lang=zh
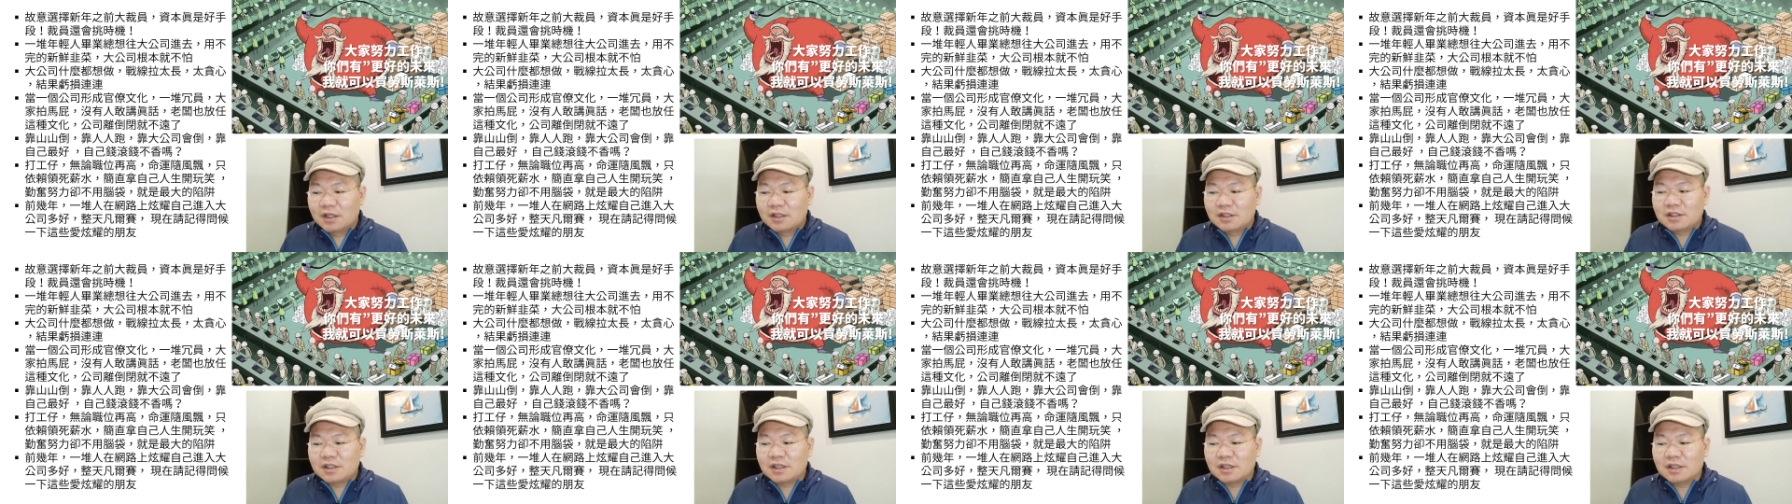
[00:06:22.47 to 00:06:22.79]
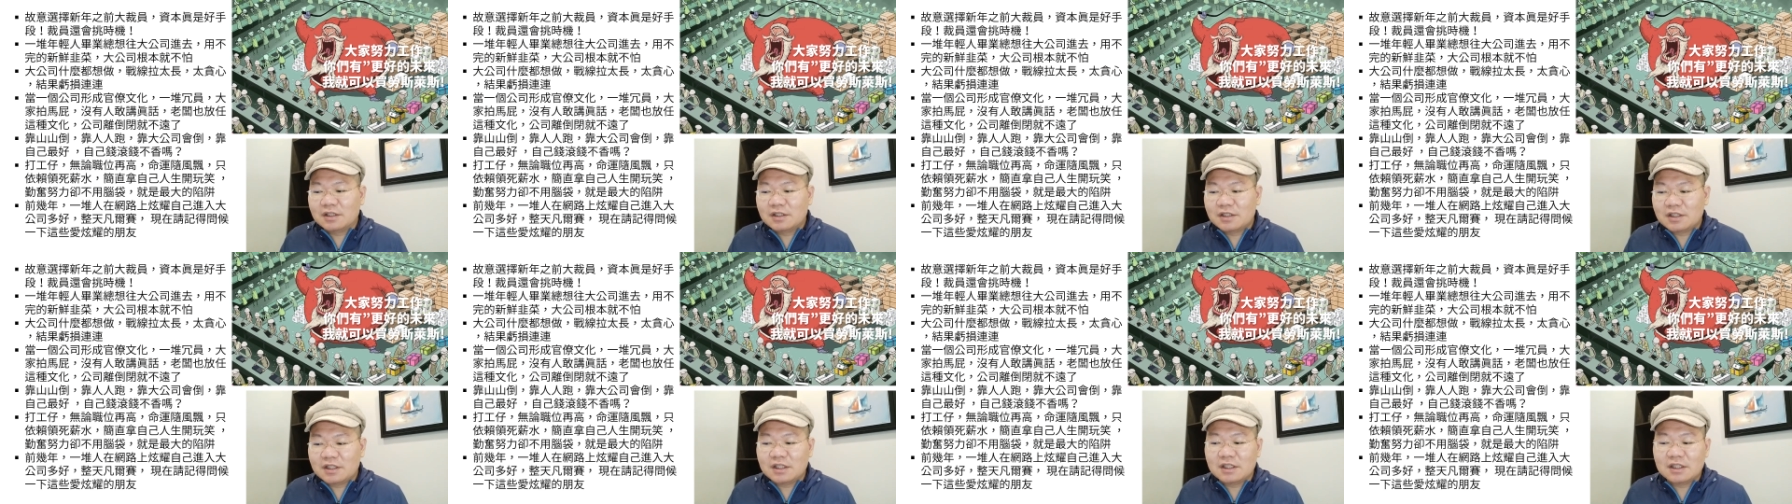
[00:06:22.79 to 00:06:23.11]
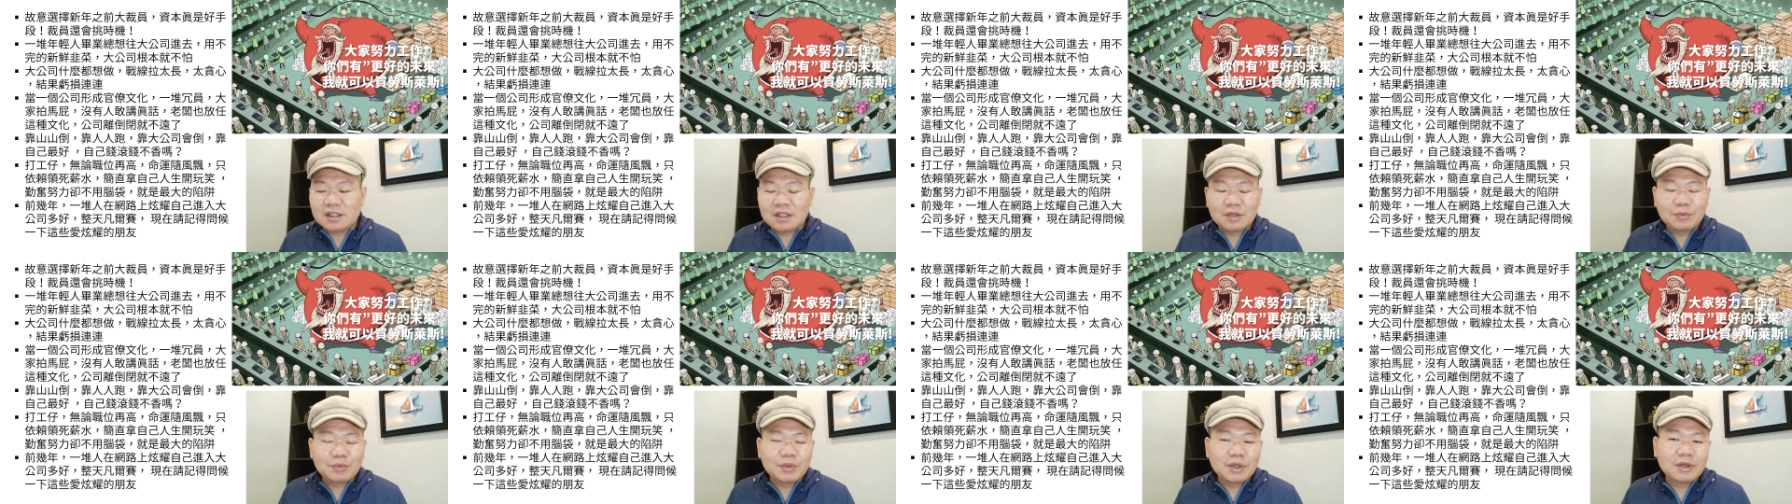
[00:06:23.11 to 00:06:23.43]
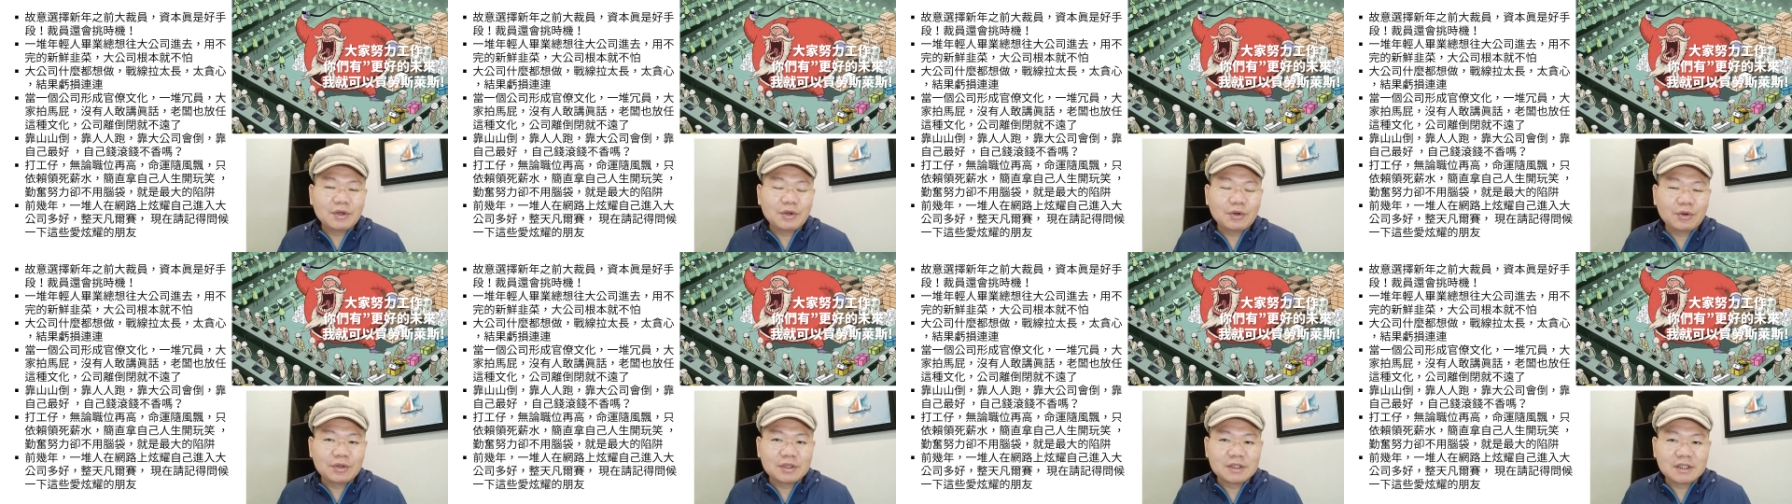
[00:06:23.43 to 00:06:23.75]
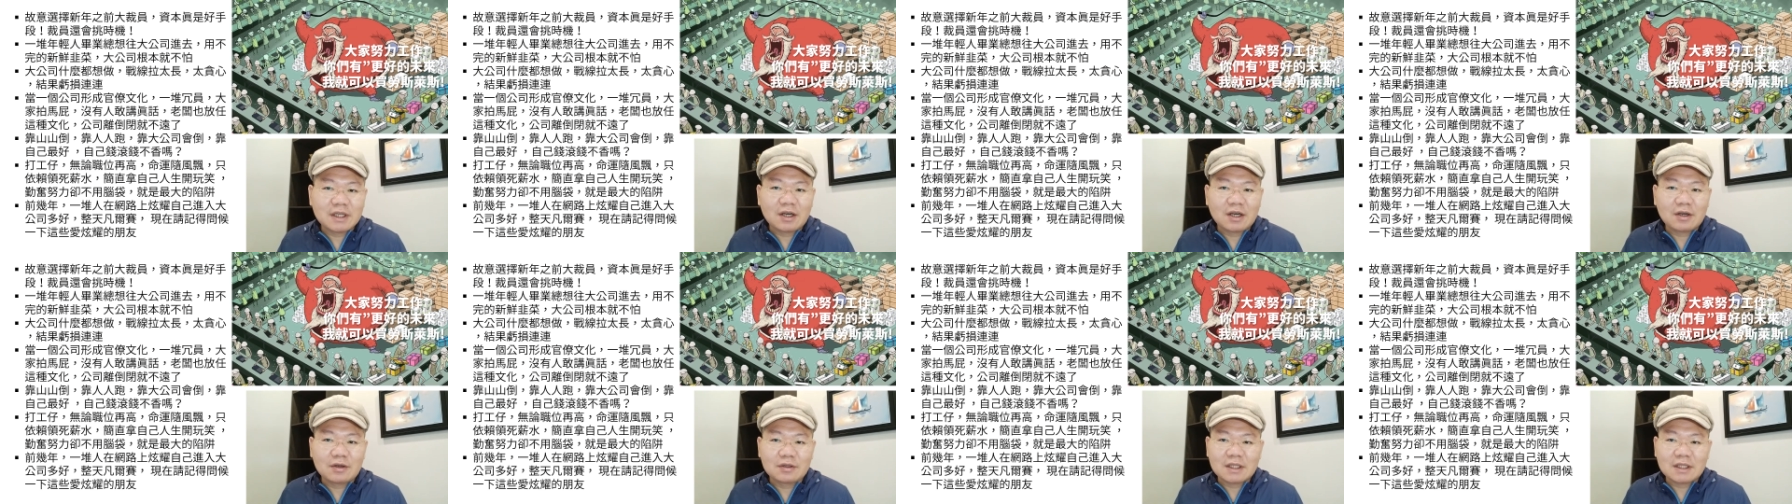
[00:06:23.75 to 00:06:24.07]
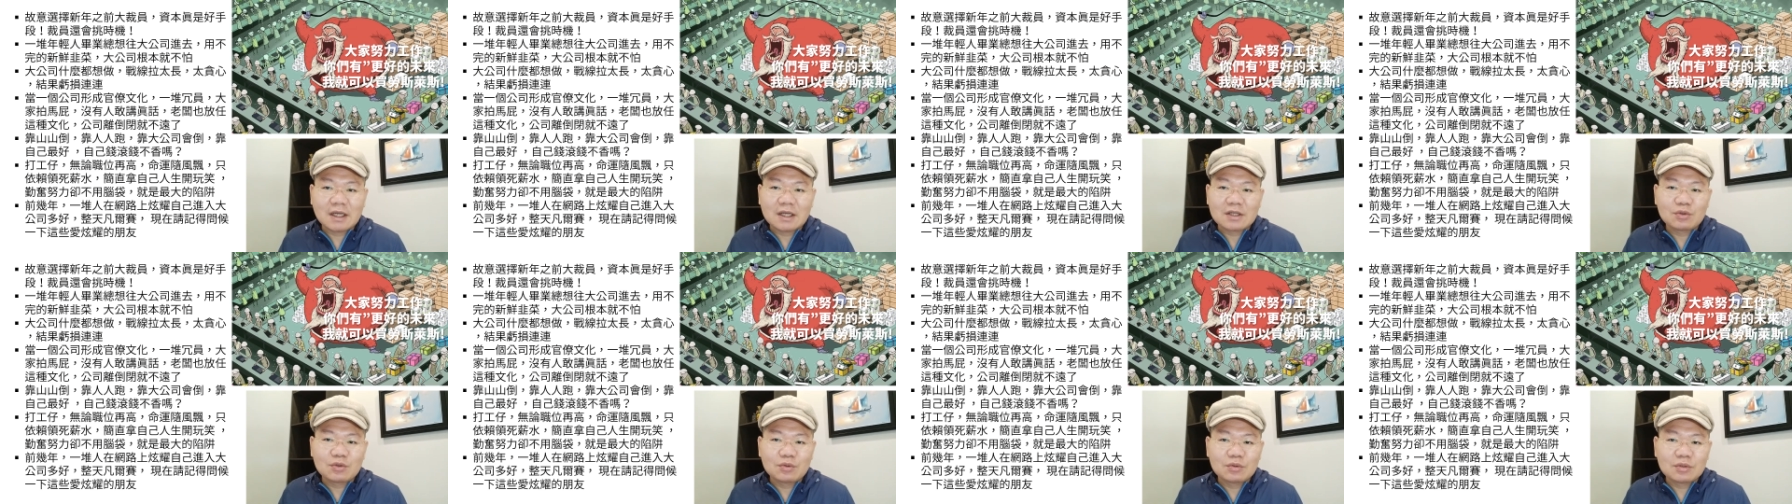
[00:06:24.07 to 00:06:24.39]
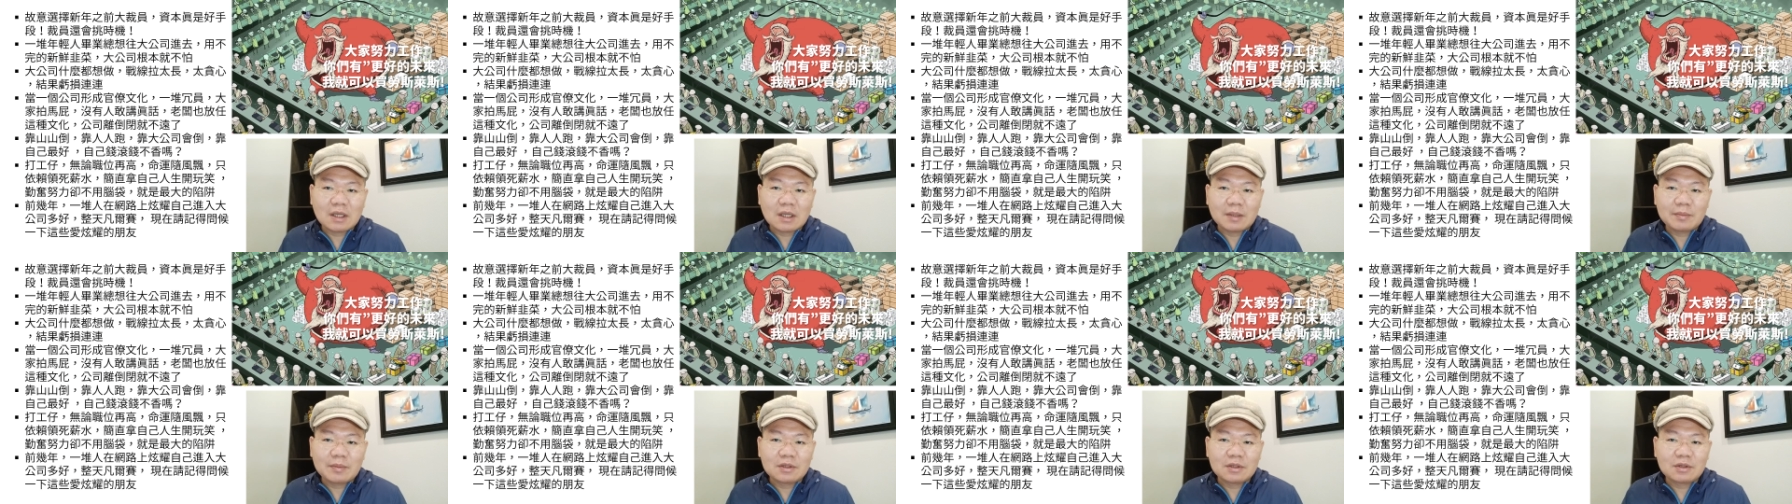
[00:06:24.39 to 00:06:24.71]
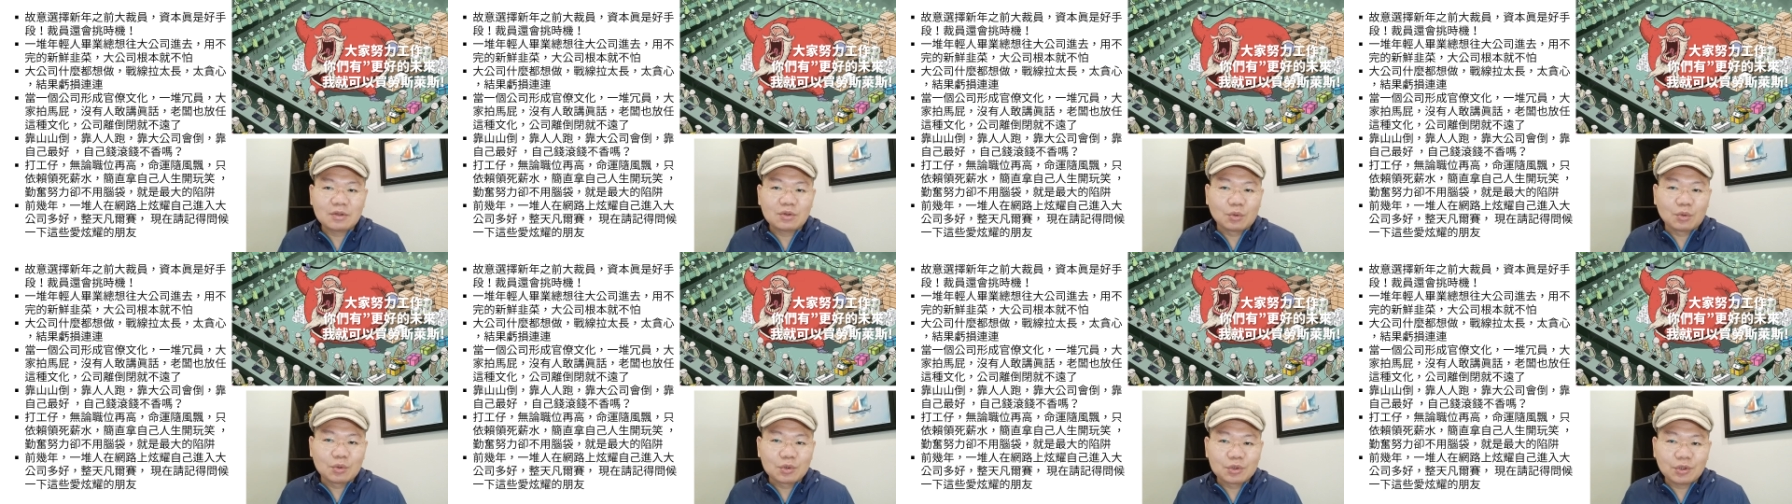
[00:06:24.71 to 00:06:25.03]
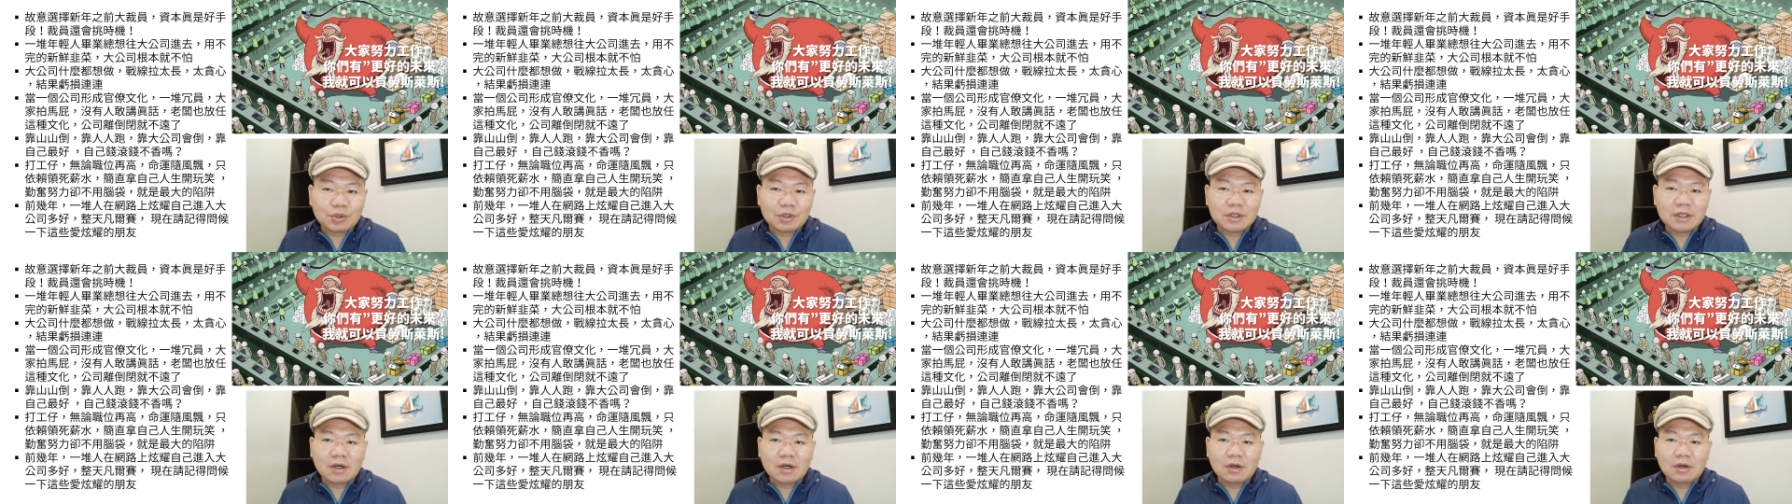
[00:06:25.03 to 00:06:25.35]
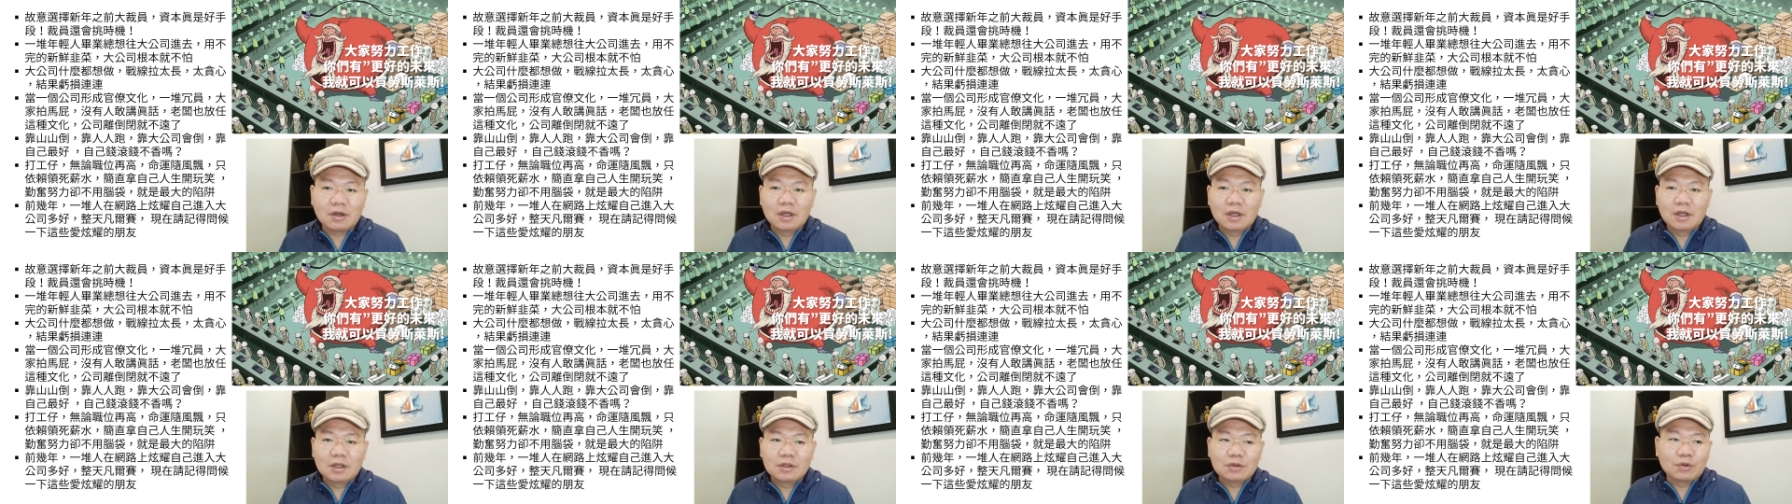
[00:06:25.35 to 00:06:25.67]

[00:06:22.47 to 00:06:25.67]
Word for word: 请记得问候一下哈，当初他们多炫耀。